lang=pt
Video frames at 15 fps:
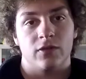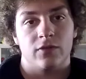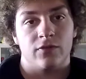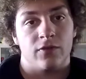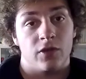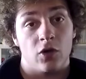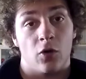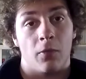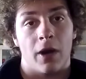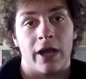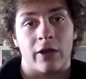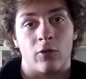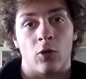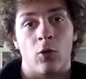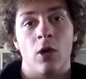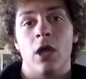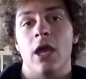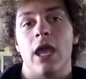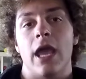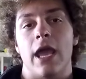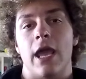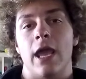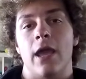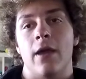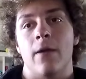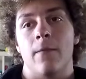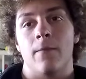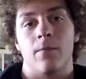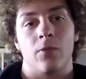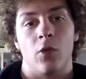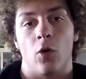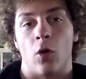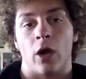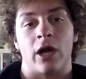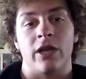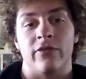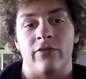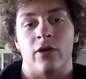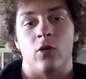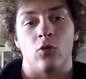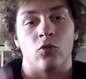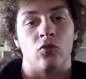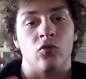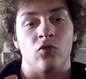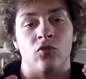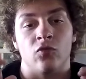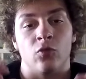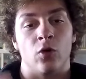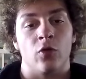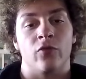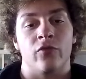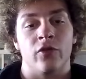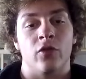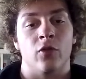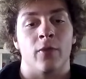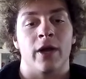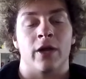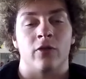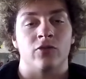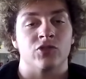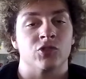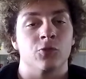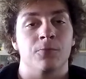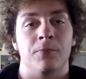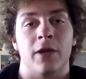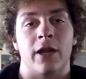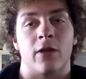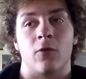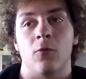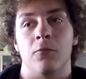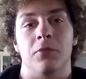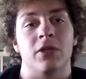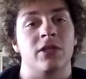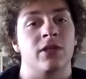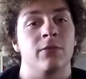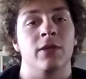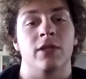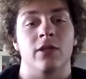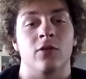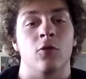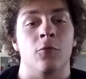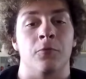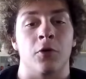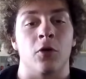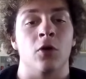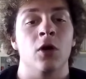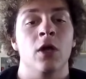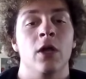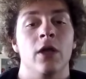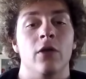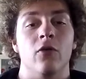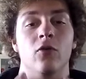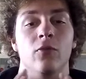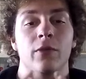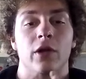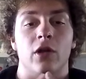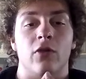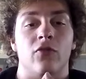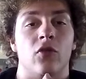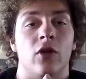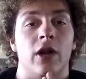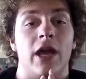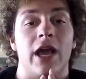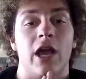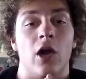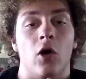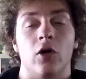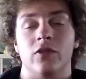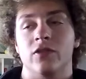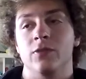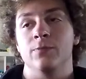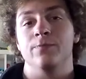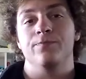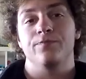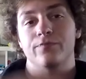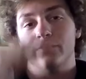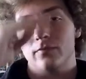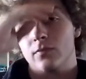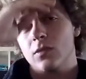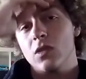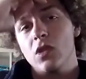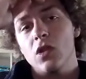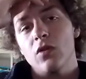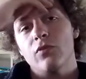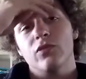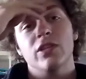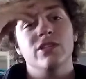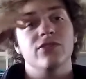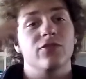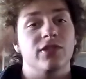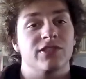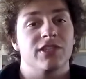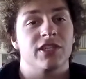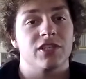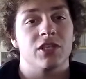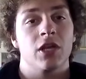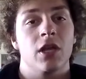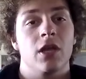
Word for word: Video Micro, é horrível, o Rode Video Micro supera completamente a GoPro, o microfone é ótimo. Portanto, se vocês